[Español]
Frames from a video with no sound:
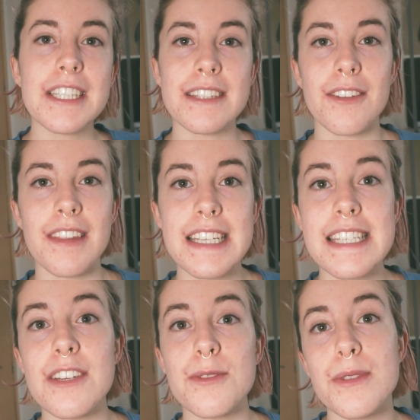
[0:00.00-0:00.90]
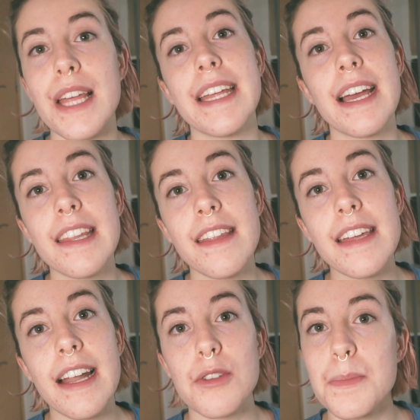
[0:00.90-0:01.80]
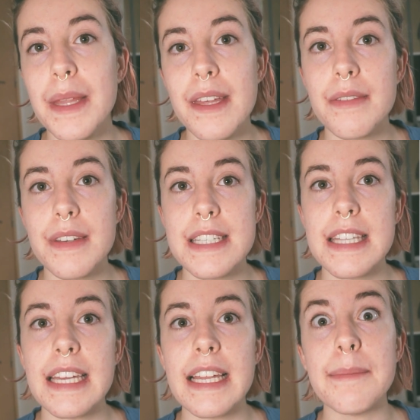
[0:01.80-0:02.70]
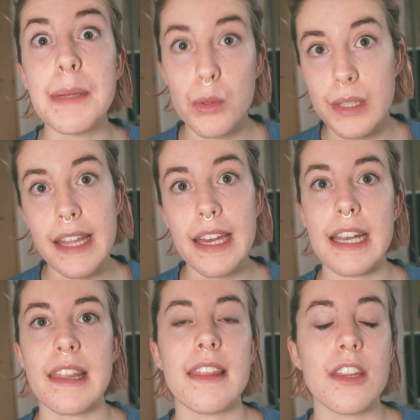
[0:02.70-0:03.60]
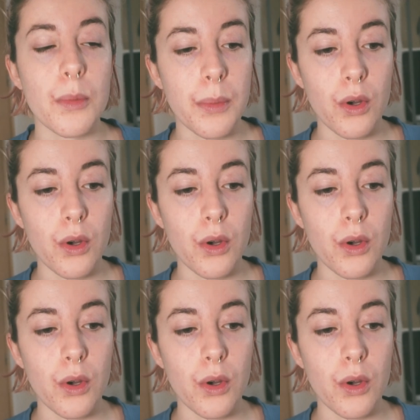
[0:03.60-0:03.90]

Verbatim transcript: entonces si os gustaría acceder a los PDFs de mi rutina de ejercicio,